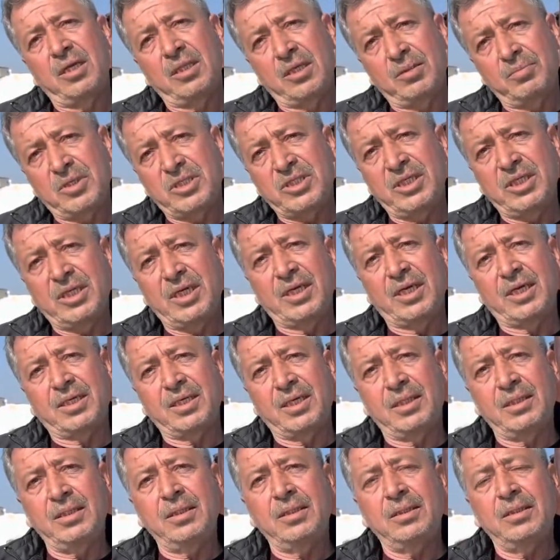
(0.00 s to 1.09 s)
alınması
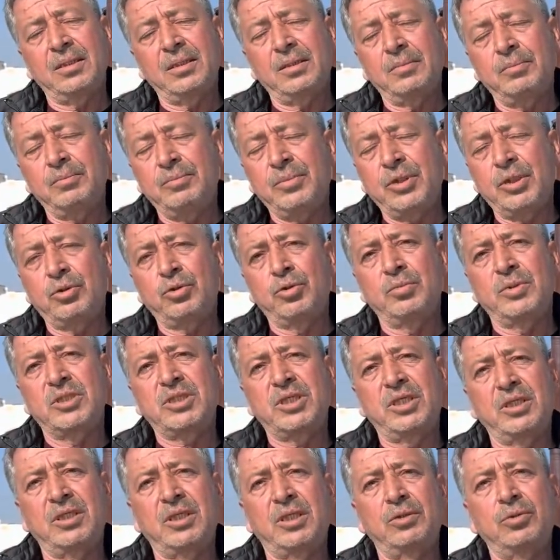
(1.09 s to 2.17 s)
gereken bir
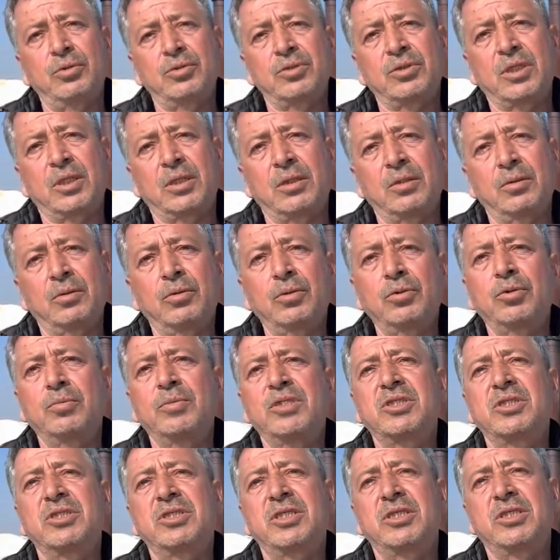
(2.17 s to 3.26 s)
kümese inanıyorsan o
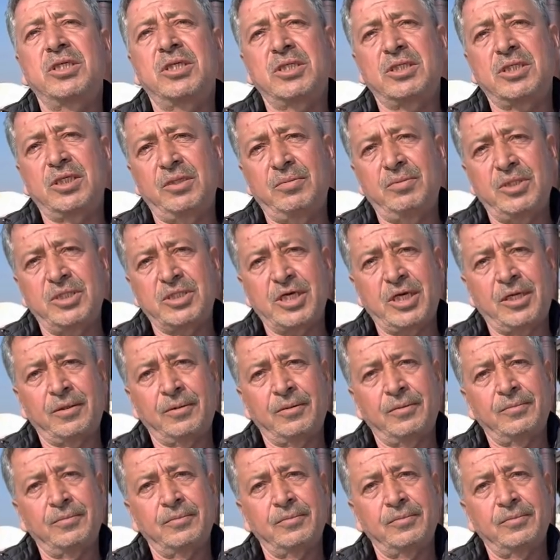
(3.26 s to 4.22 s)
kümesin seceresini bileceksin.